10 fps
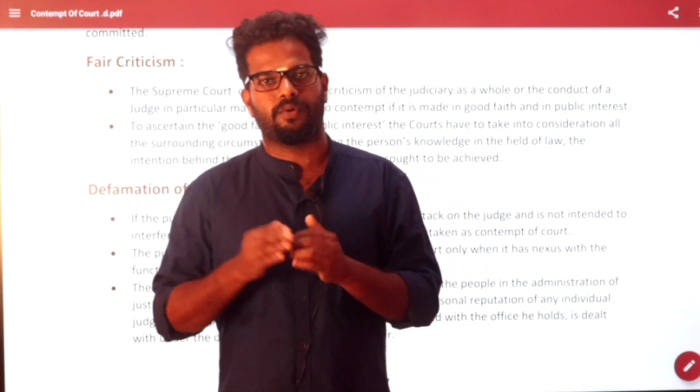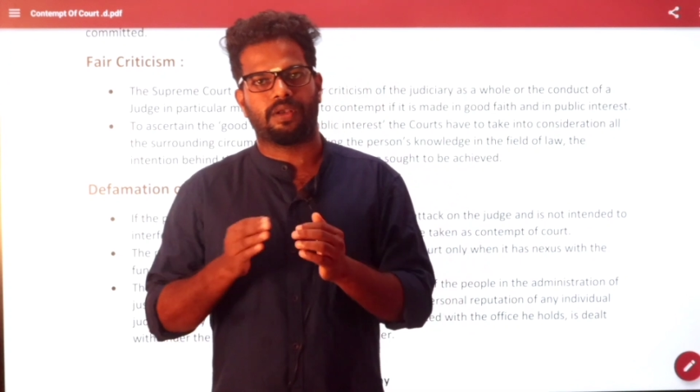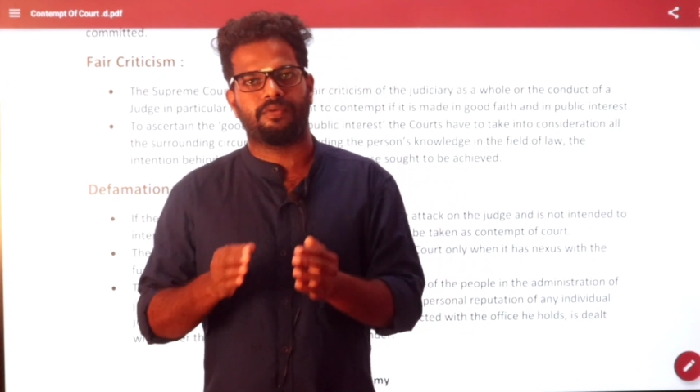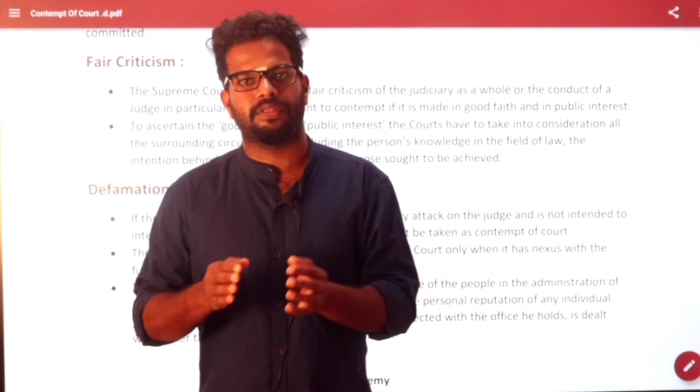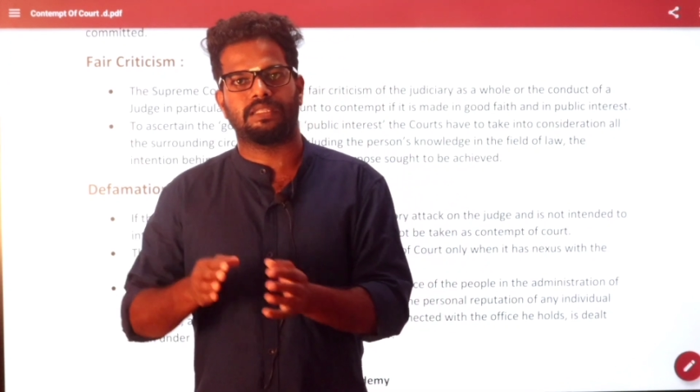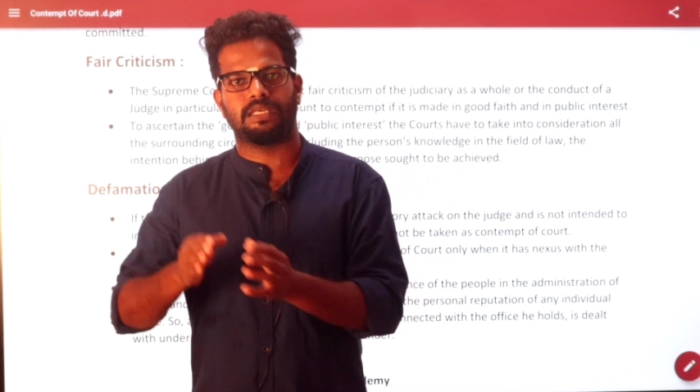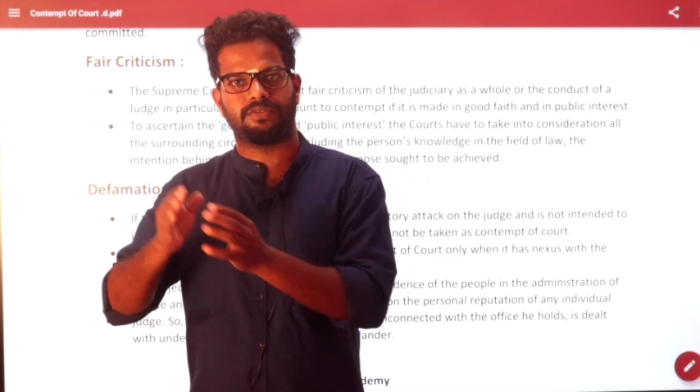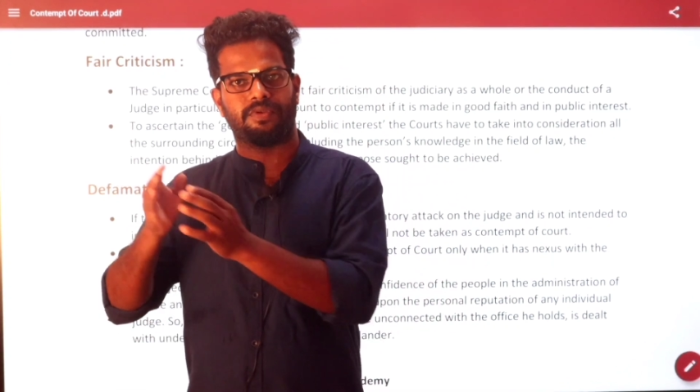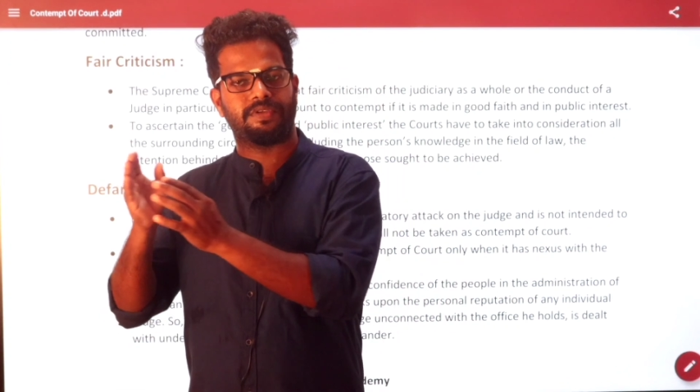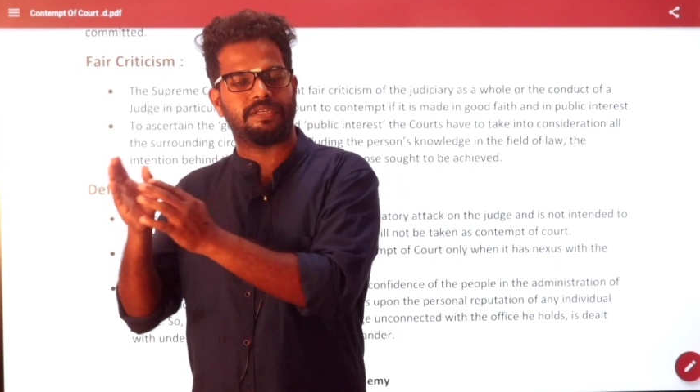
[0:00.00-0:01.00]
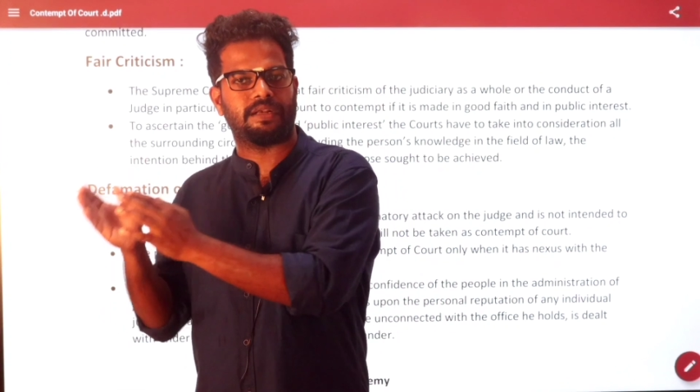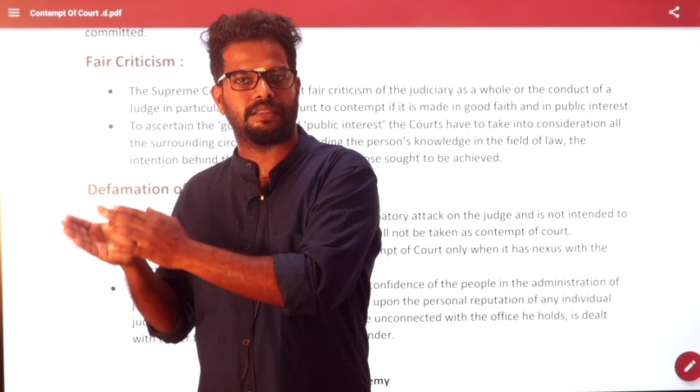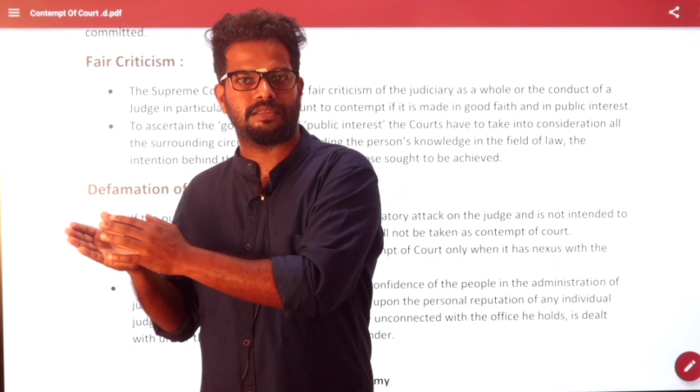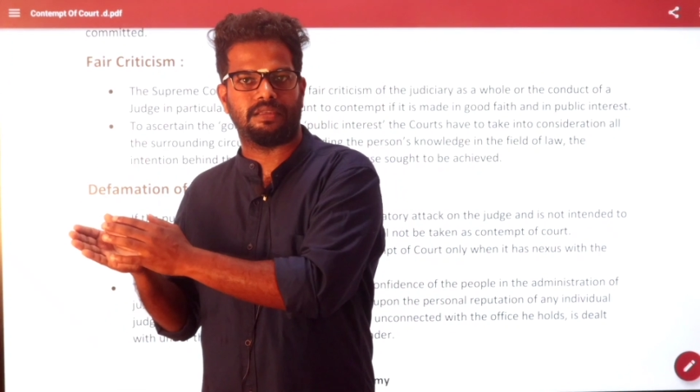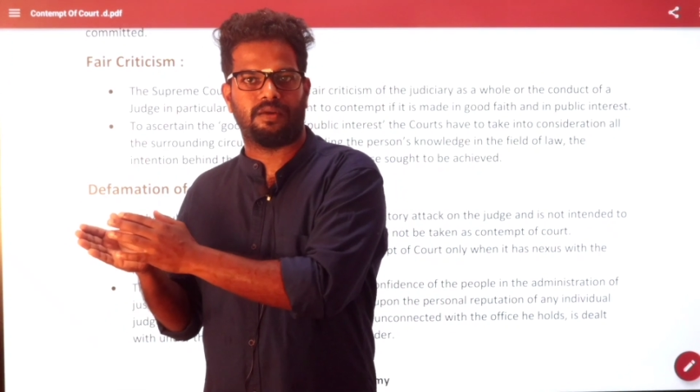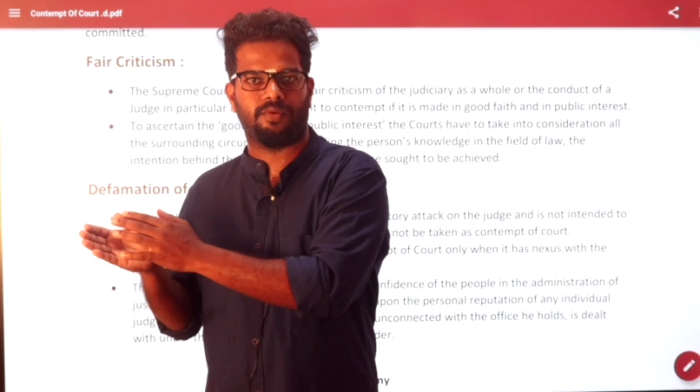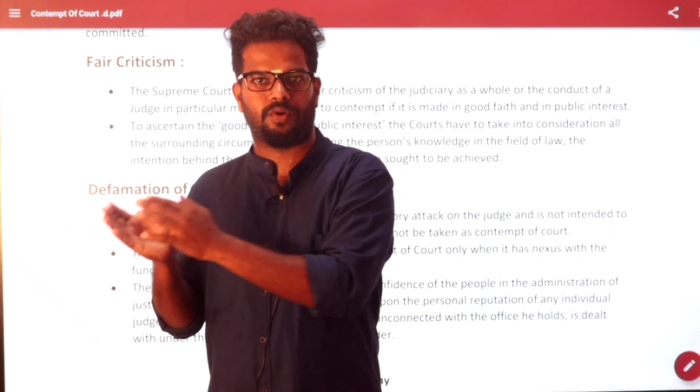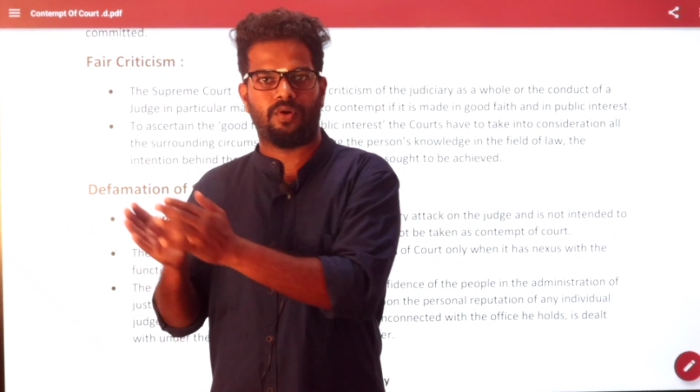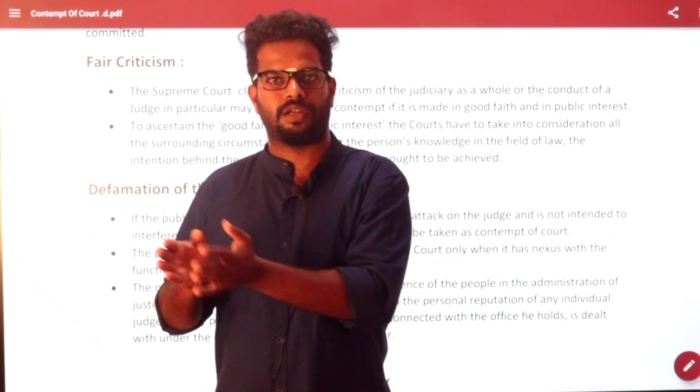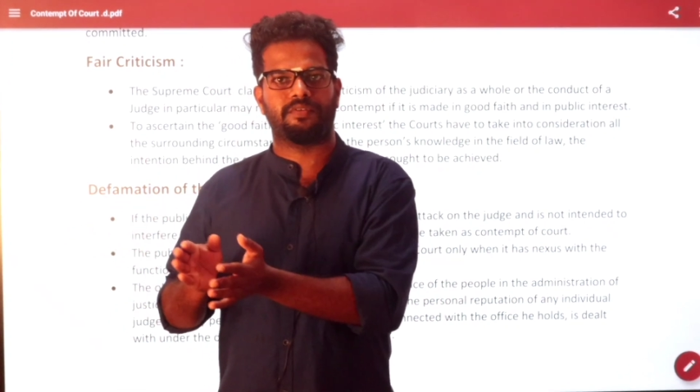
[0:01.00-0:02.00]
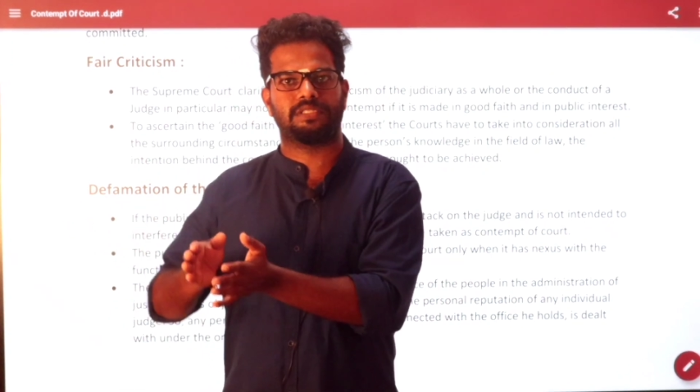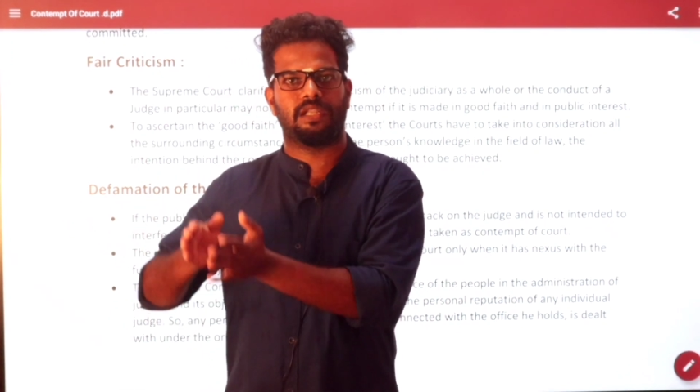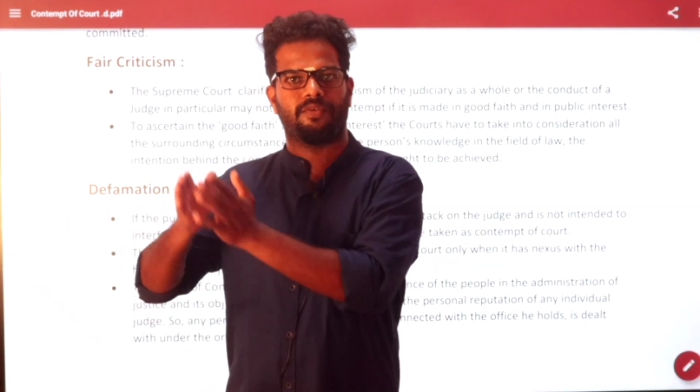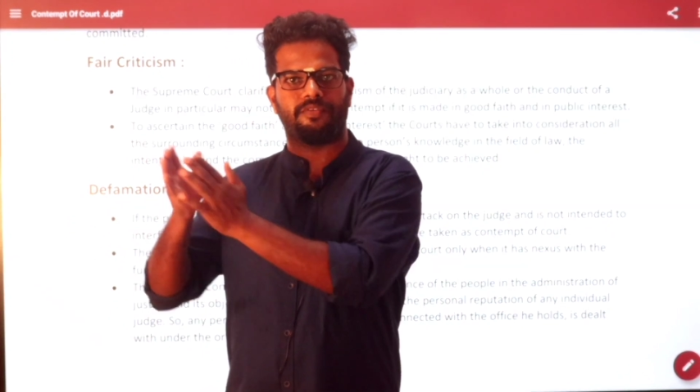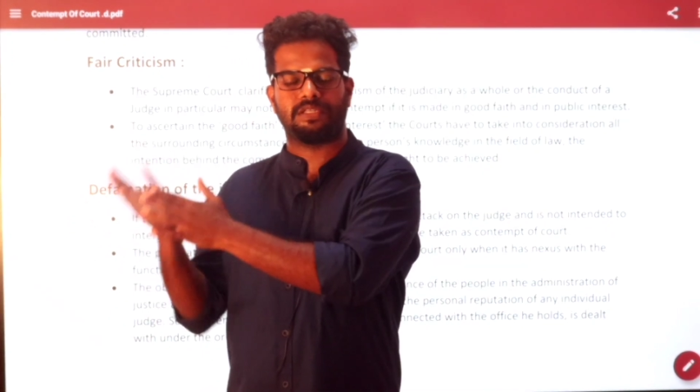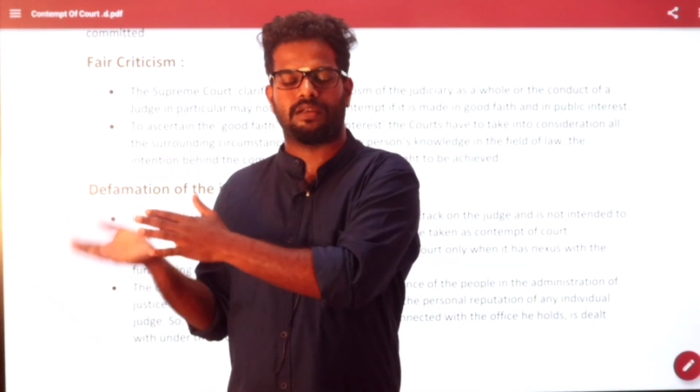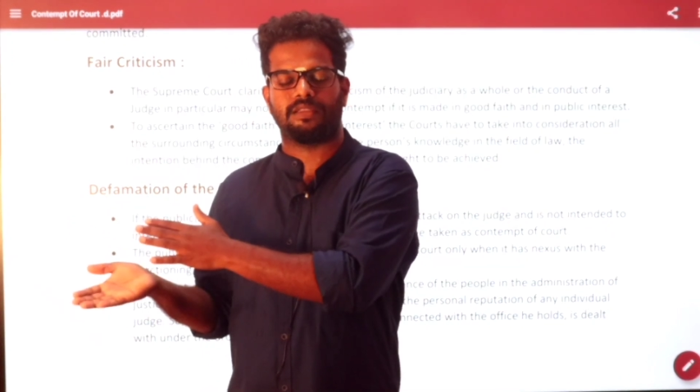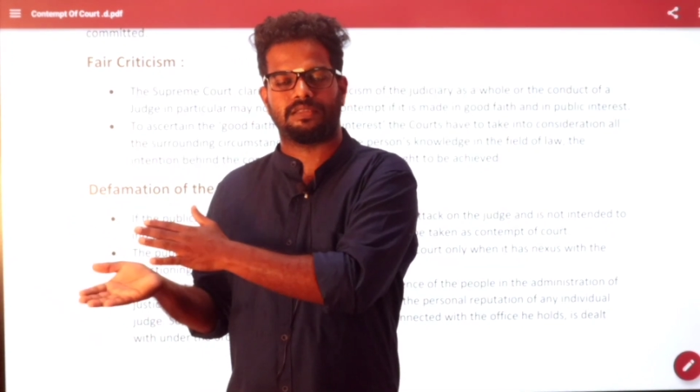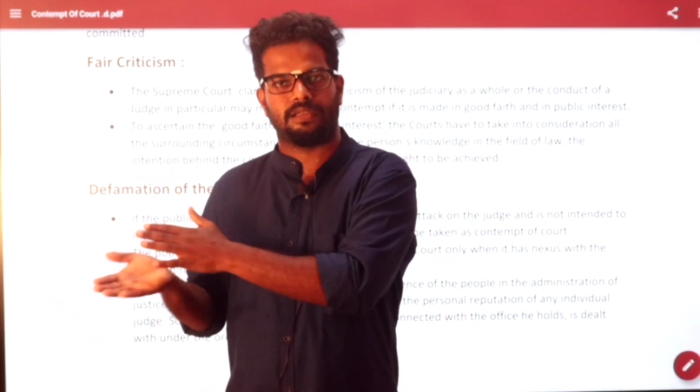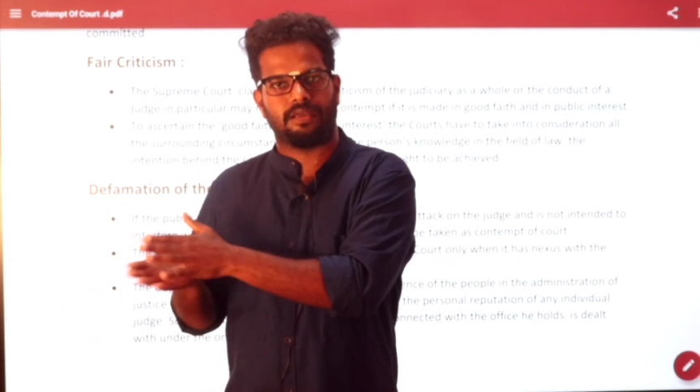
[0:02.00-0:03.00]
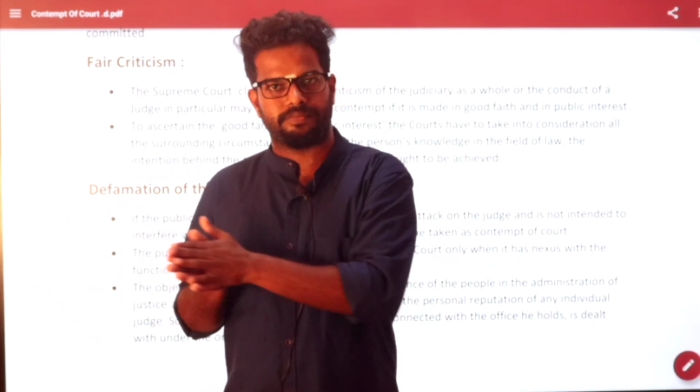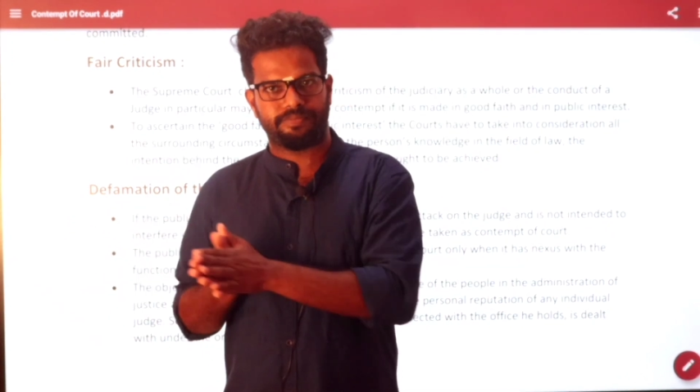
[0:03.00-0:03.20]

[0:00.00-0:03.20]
கோர்ட்டில் வந்து ஏதாச்சும் ஒரு விஷயம் நடந்துச்சுன்னா ஒரு கான்ட்ரவர்ஸில் ஒரு விஷயம் நடந்துச்சுன்னா